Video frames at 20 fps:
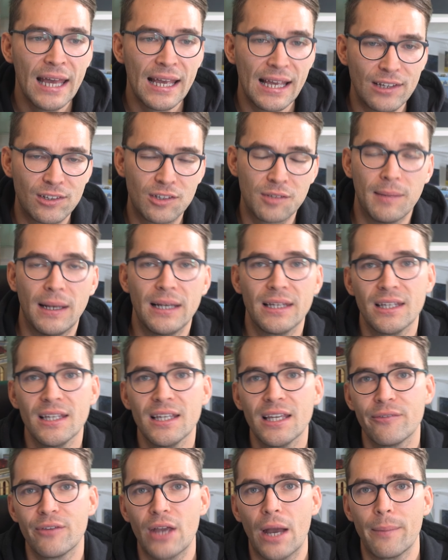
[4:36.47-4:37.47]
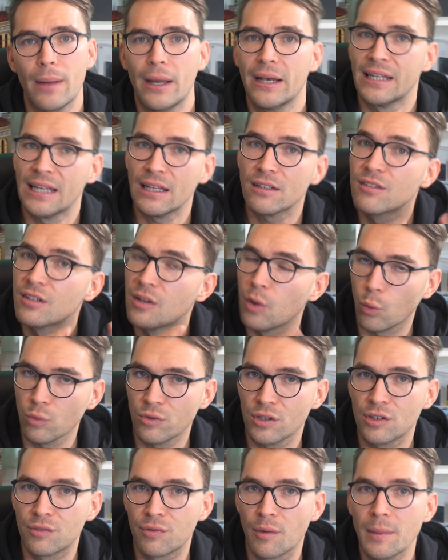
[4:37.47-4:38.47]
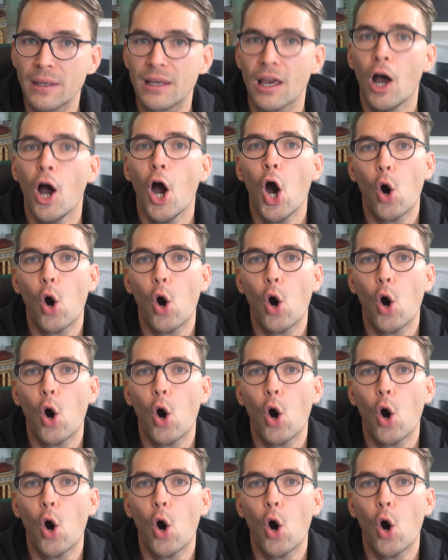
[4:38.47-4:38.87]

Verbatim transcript: jetzt melde ich ein Gewerbe an, jetzt lohnt sich für mich.